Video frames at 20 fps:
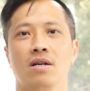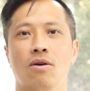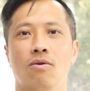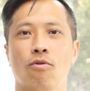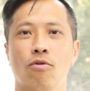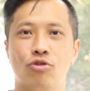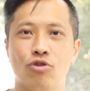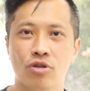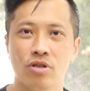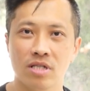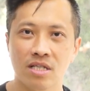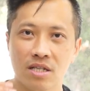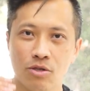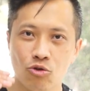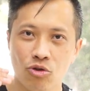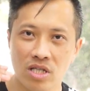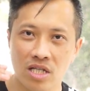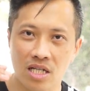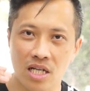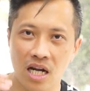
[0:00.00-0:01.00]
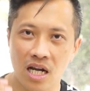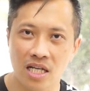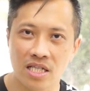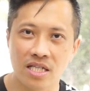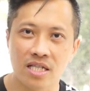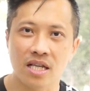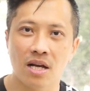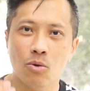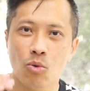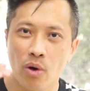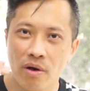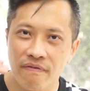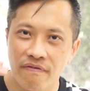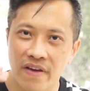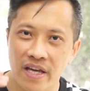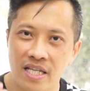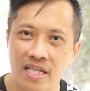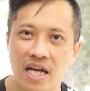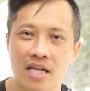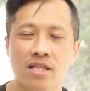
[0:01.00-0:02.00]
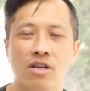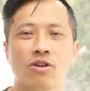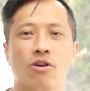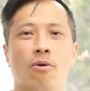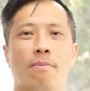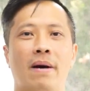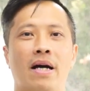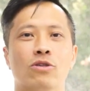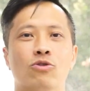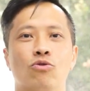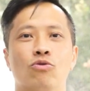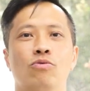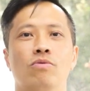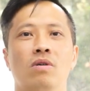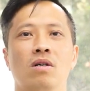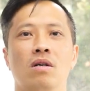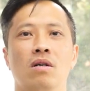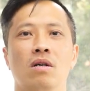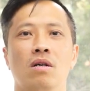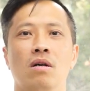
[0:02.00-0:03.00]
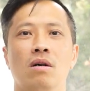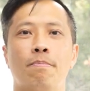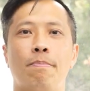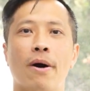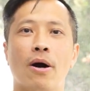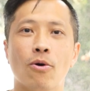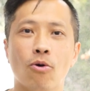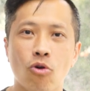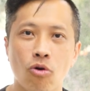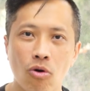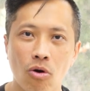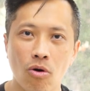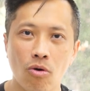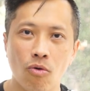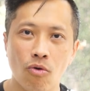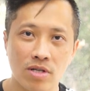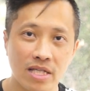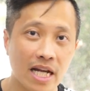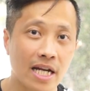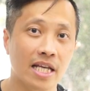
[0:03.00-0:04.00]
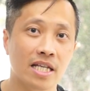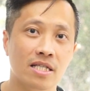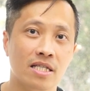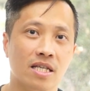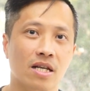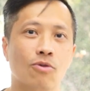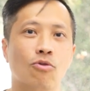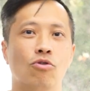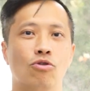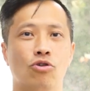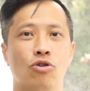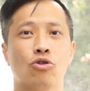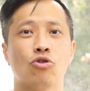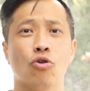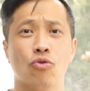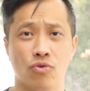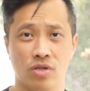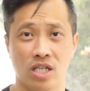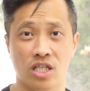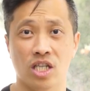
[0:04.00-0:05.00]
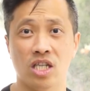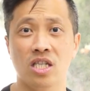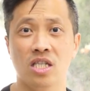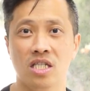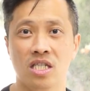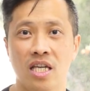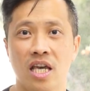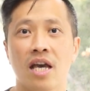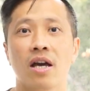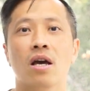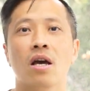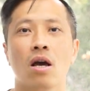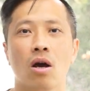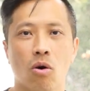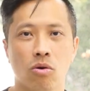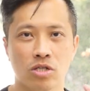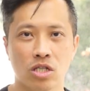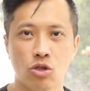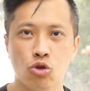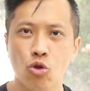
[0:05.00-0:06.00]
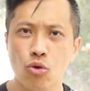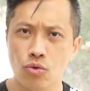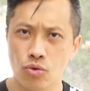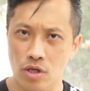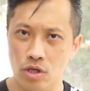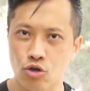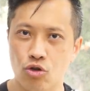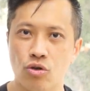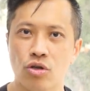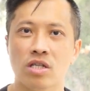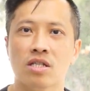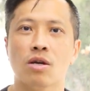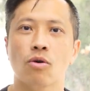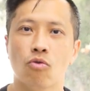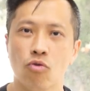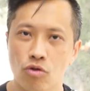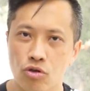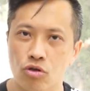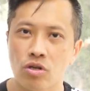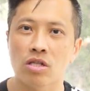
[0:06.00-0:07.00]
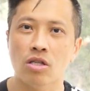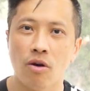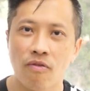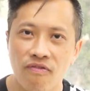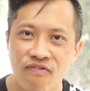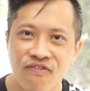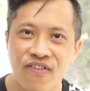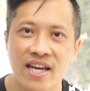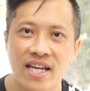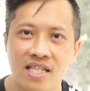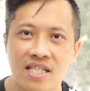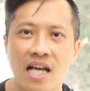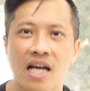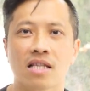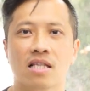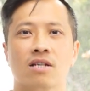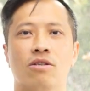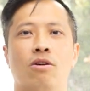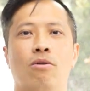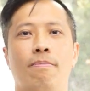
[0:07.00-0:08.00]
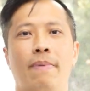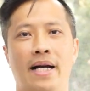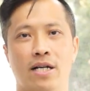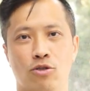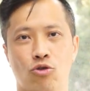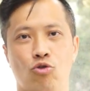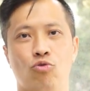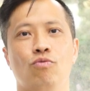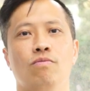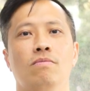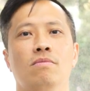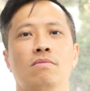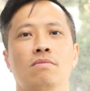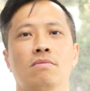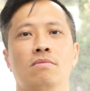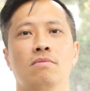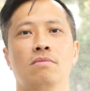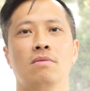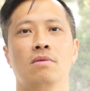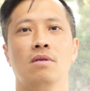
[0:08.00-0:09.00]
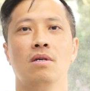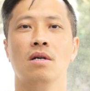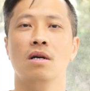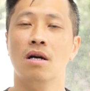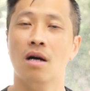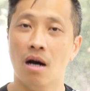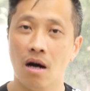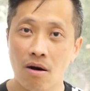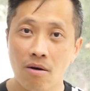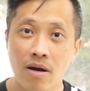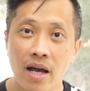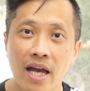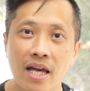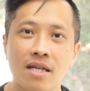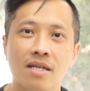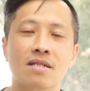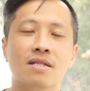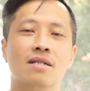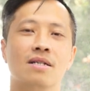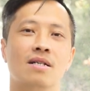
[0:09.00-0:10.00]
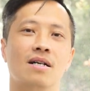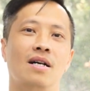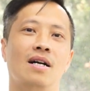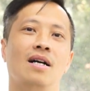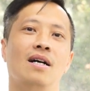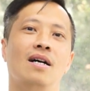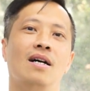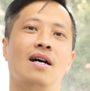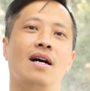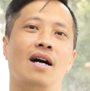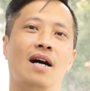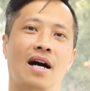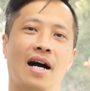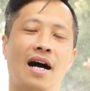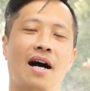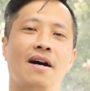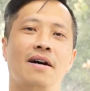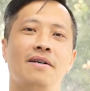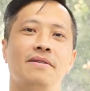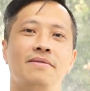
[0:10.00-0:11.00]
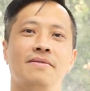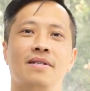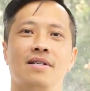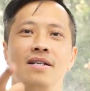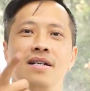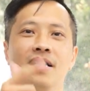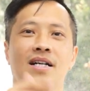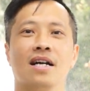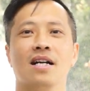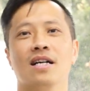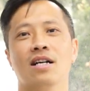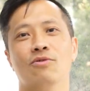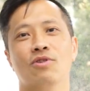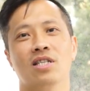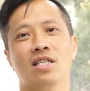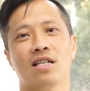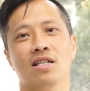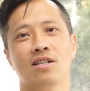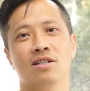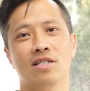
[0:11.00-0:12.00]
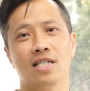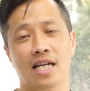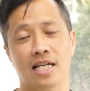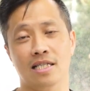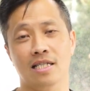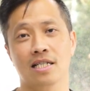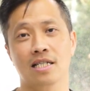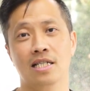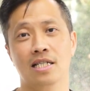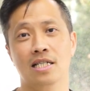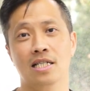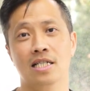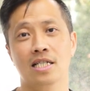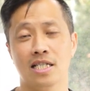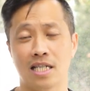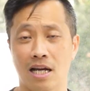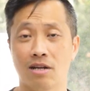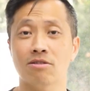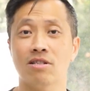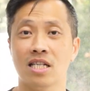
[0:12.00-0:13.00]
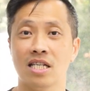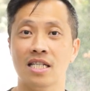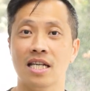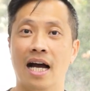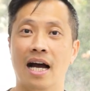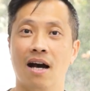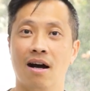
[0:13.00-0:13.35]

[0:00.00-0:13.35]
我觉得这对你的人生会非常的有帮助。包括我在练车，我觉得对我的事业或是对我的学生，我觉得都非常的有帮助。OK，好，跟各位车友讲这个消息呀，